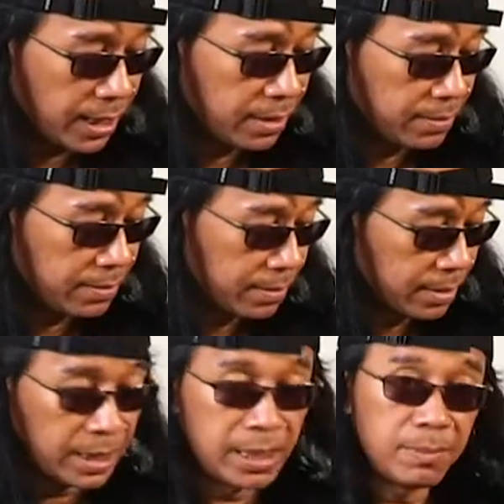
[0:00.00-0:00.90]
kan
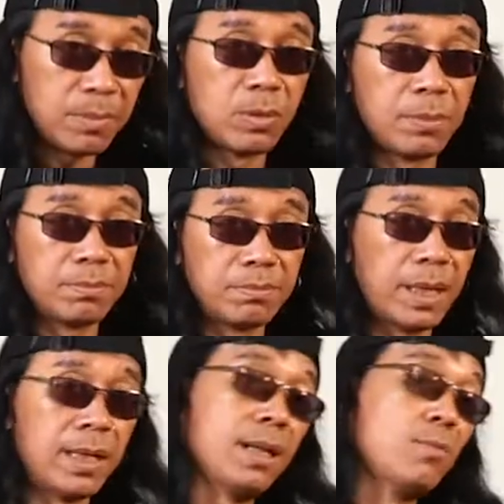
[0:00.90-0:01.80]
ini gue
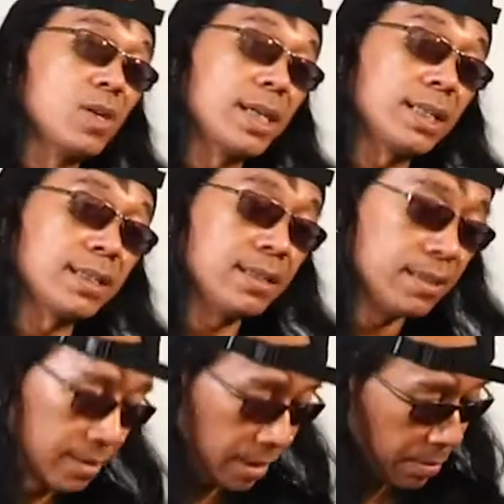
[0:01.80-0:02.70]
main dari bawah ke atas ya
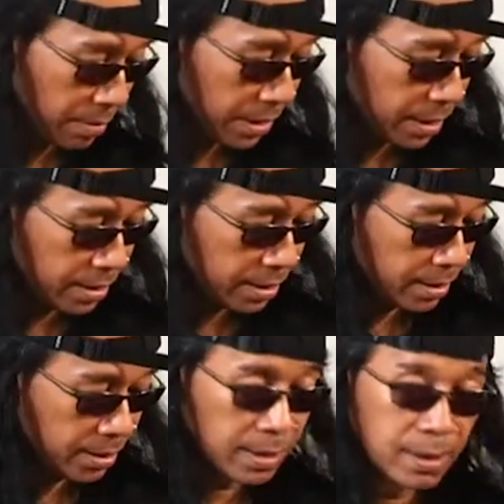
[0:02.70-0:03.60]
nggak apa-apa ya
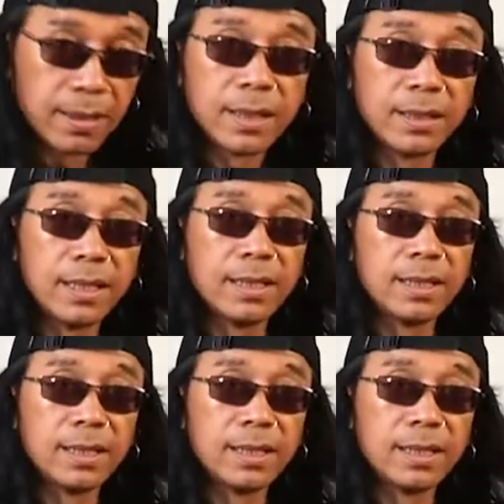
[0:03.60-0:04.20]
jadi